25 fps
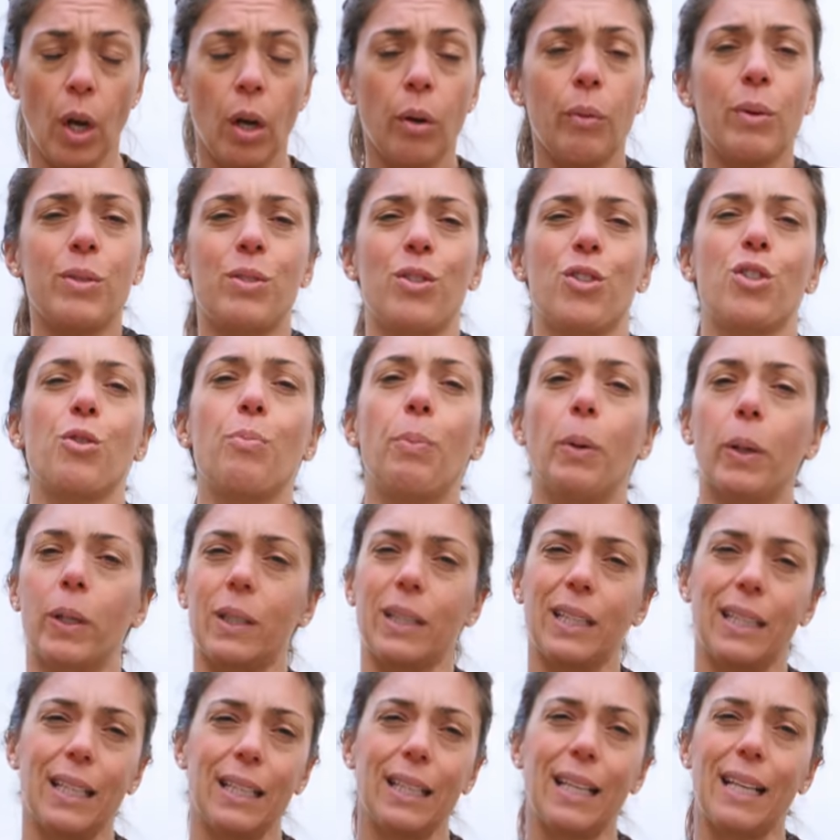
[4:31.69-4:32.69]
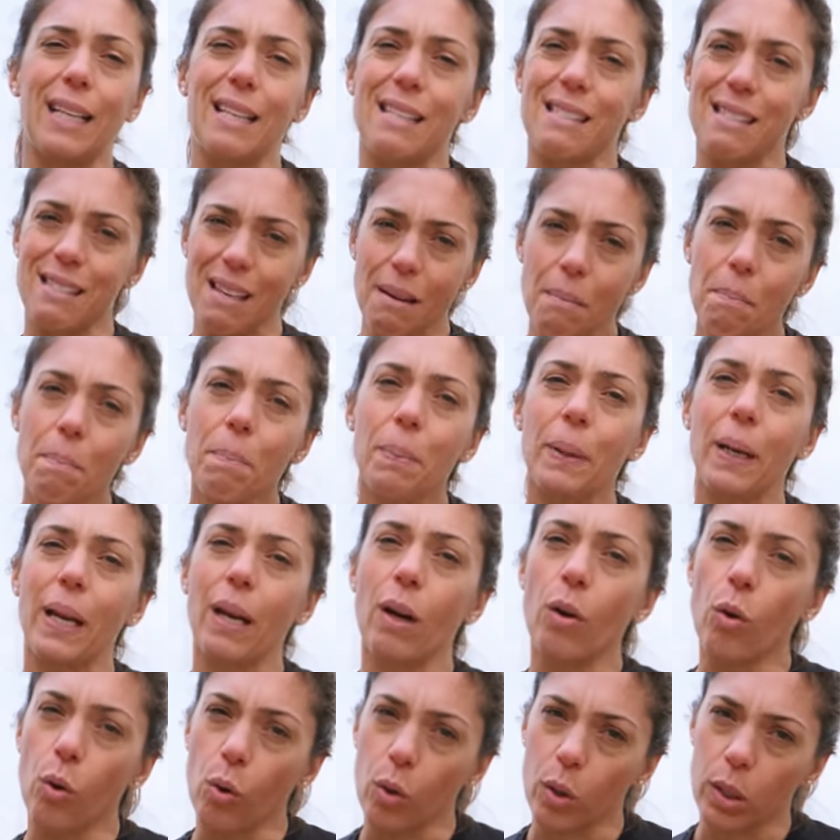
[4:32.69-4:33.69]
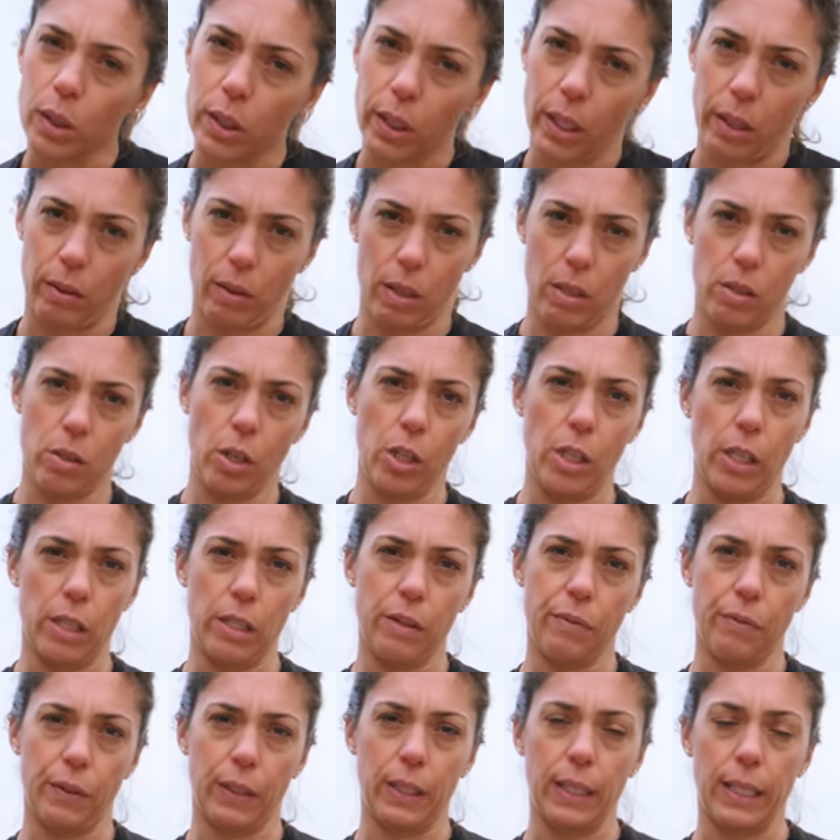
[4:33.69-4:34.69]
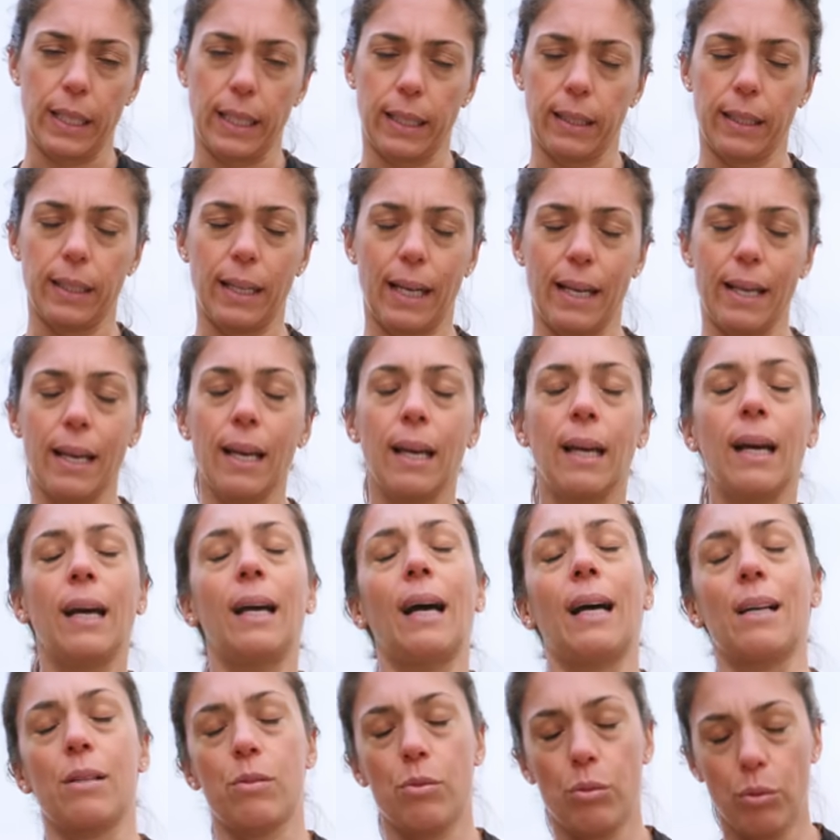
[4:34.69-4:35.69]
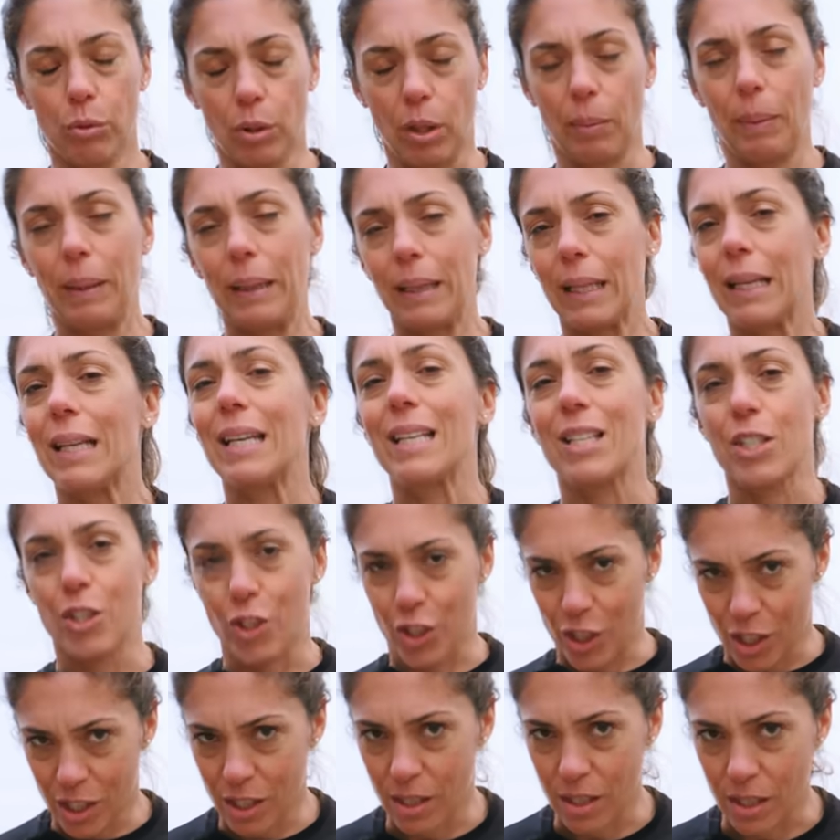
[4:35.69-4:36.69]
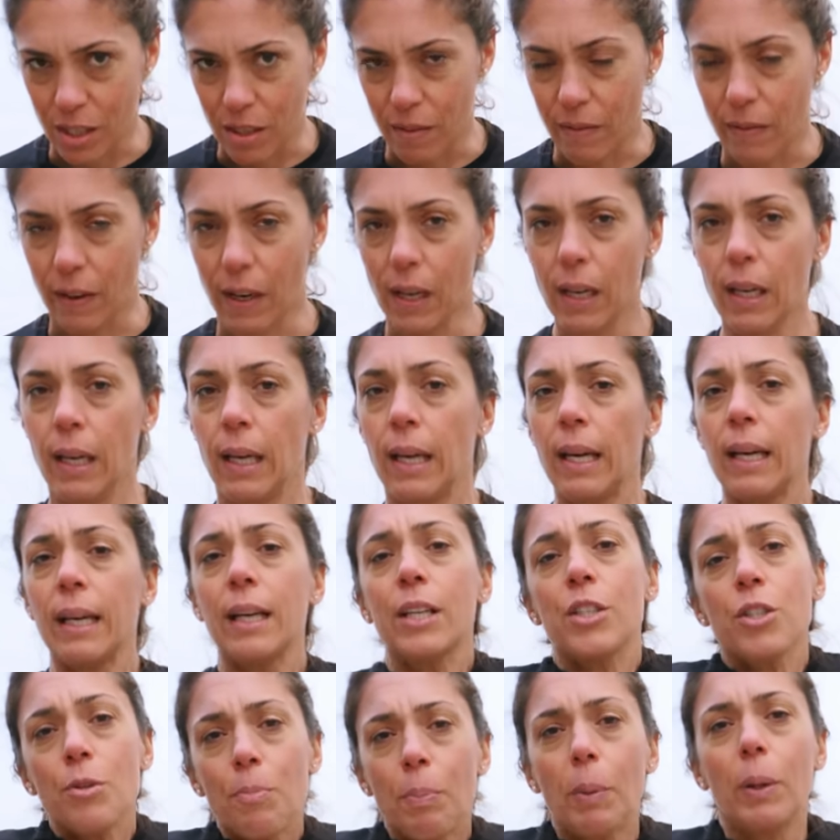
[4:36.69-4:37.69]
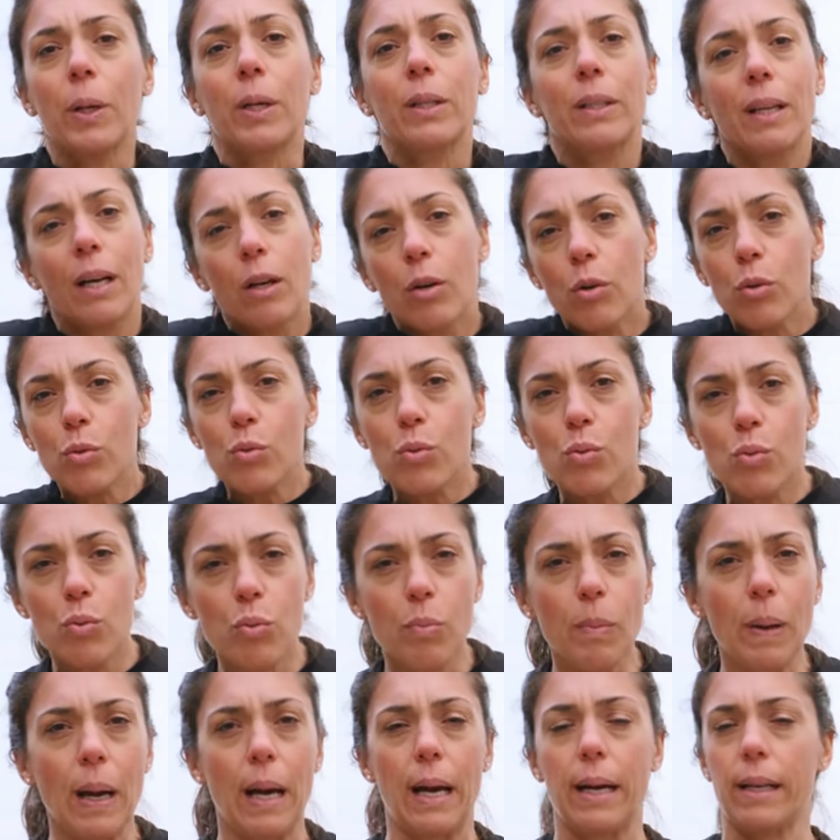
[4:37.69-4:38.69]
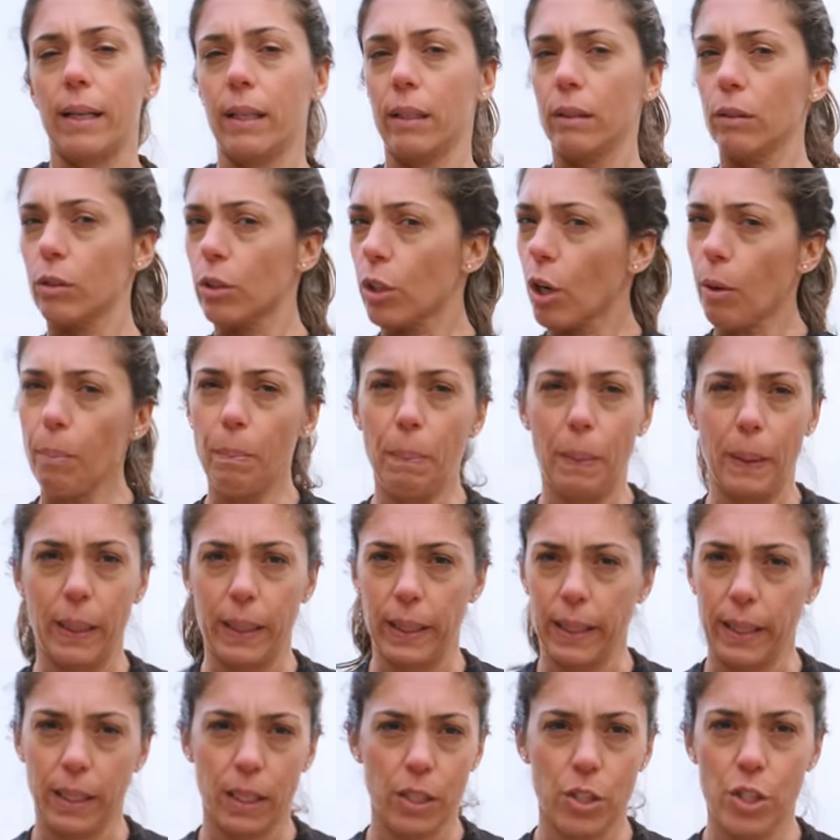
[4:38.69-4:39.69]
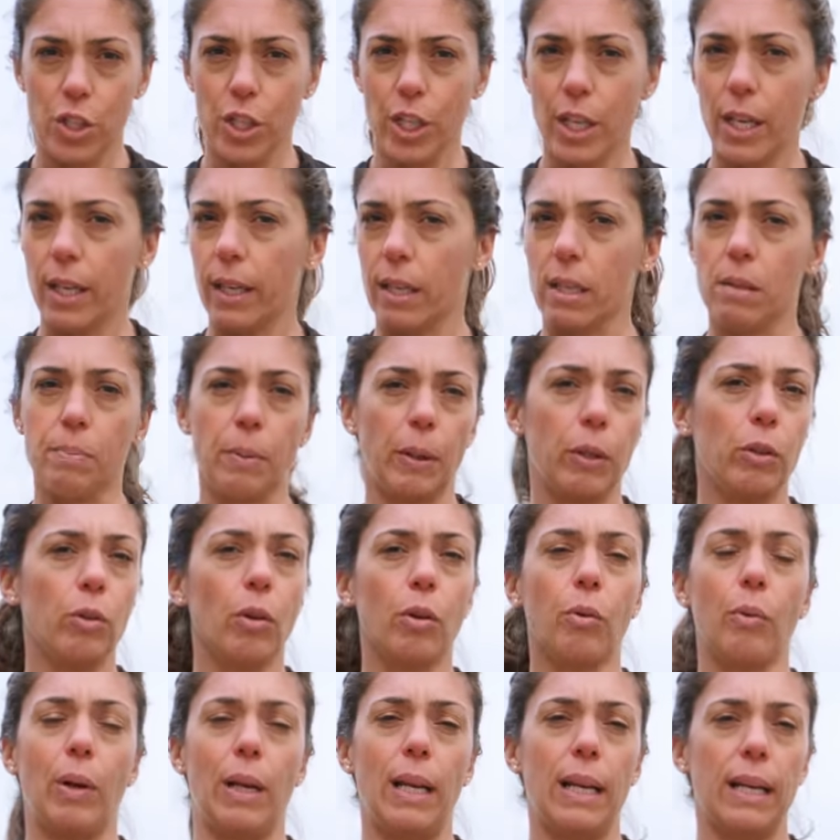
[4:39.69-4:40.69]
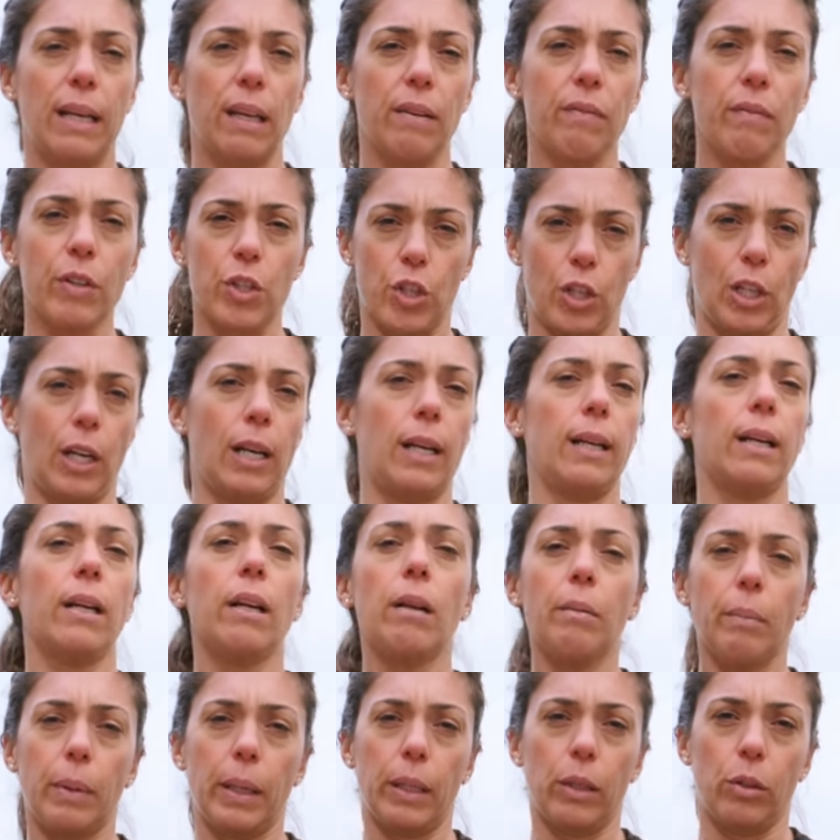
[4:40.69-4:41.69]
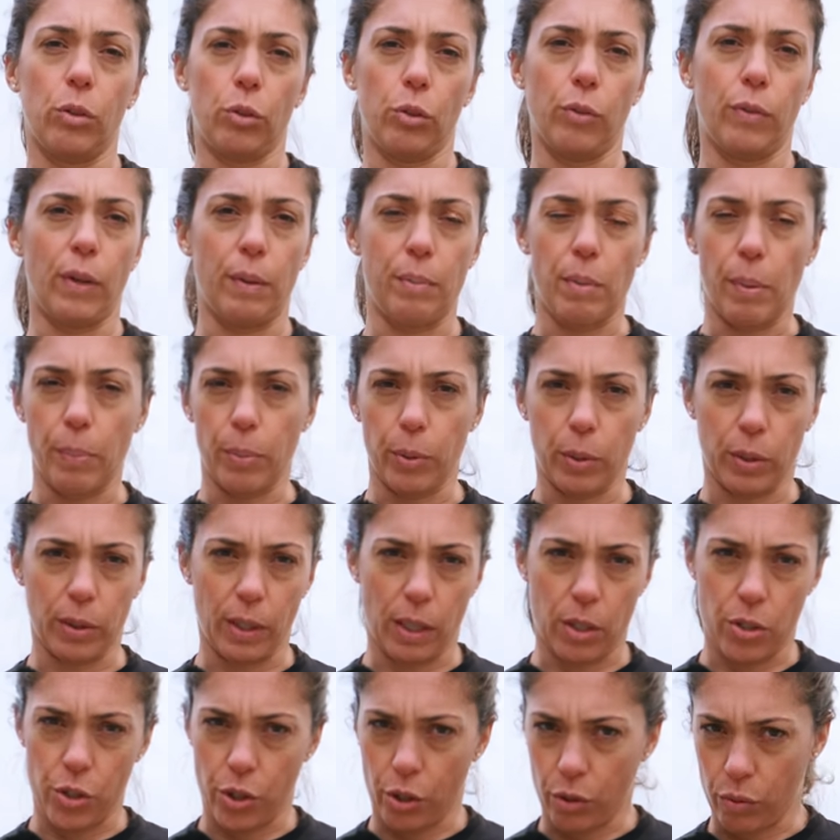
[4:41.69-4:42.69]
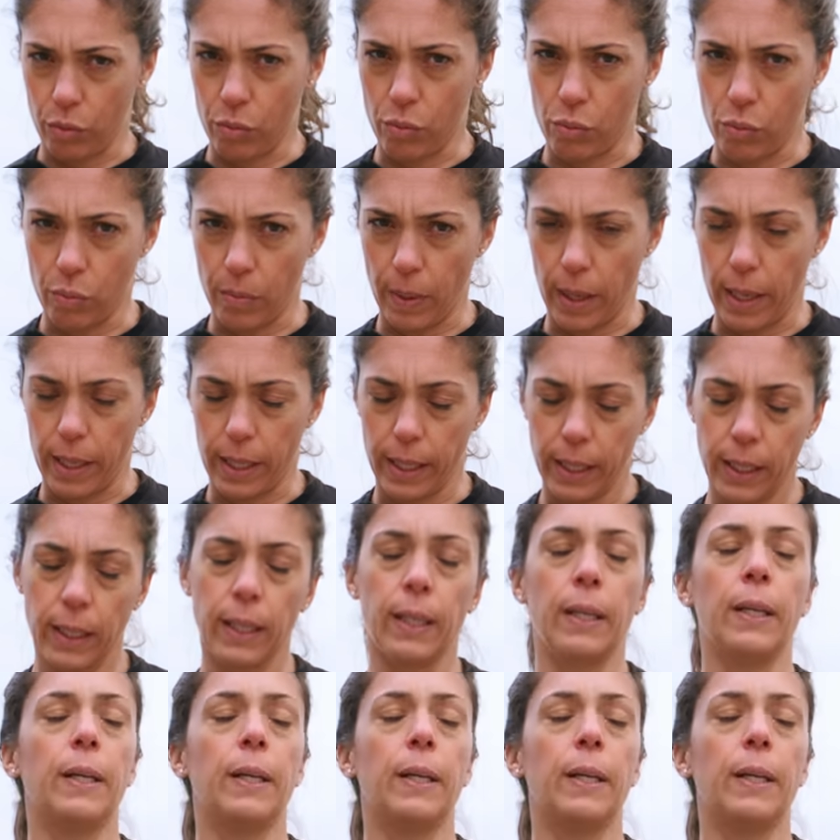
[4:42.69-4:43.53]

Questo ci porta ad andare sempre oltre una soglia di fatica direi assolutamente eccessiva che ci porta a consumare troppe energie rispetto a quelle che invece l'allenamento dovrebbe portarci a consumare.